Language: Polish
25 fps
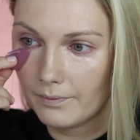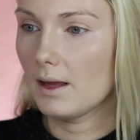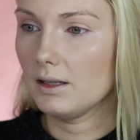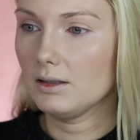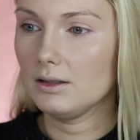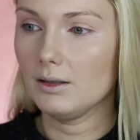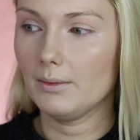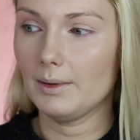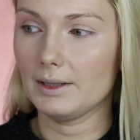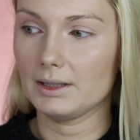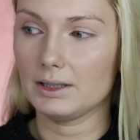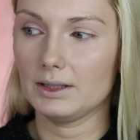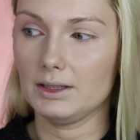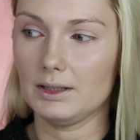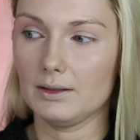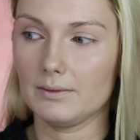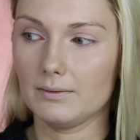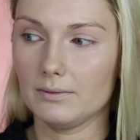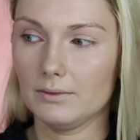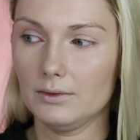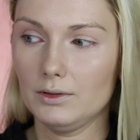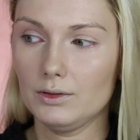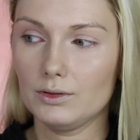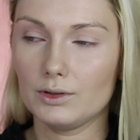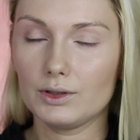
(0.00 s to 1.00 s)
Zobaczcie,
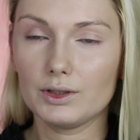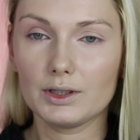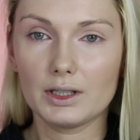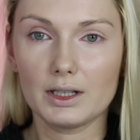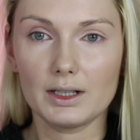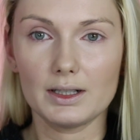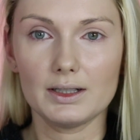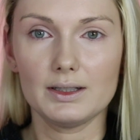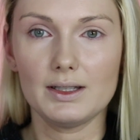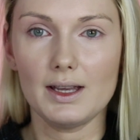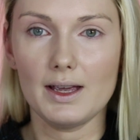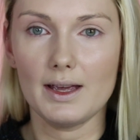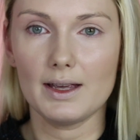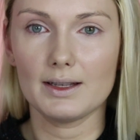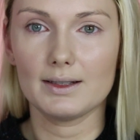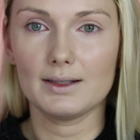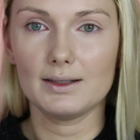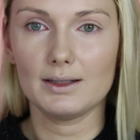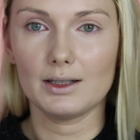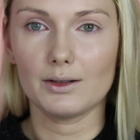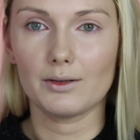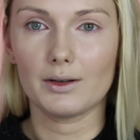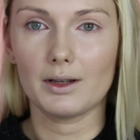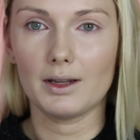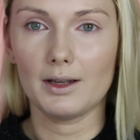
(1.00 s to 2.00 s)
już krycie jest
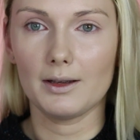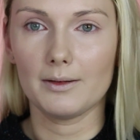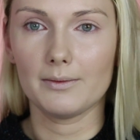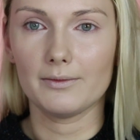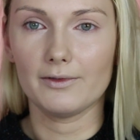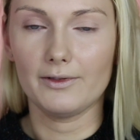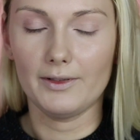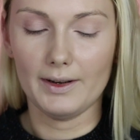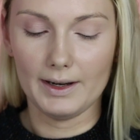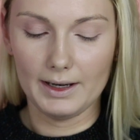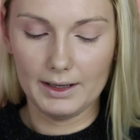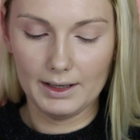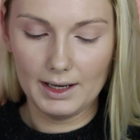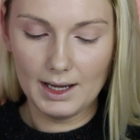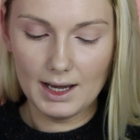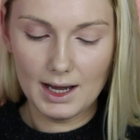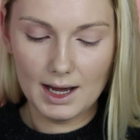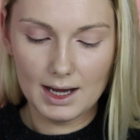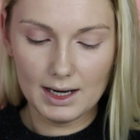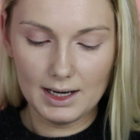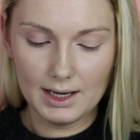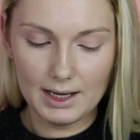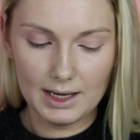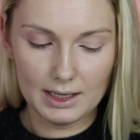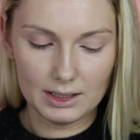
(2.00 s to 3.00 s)
całkiem fajne,
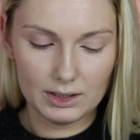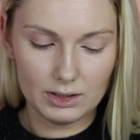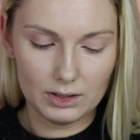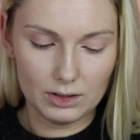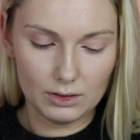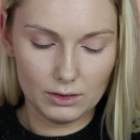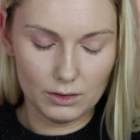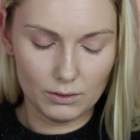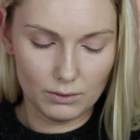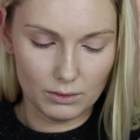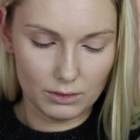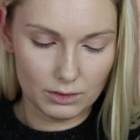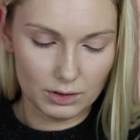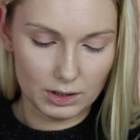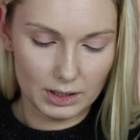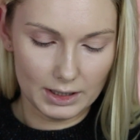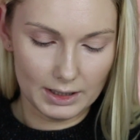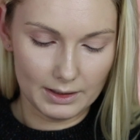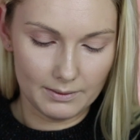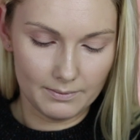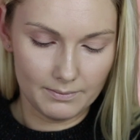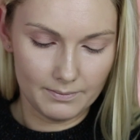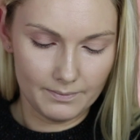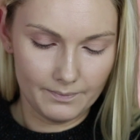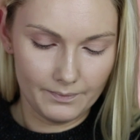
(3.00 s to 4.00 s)
ale ja jeszcze
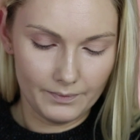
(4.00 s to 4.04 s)
dołożę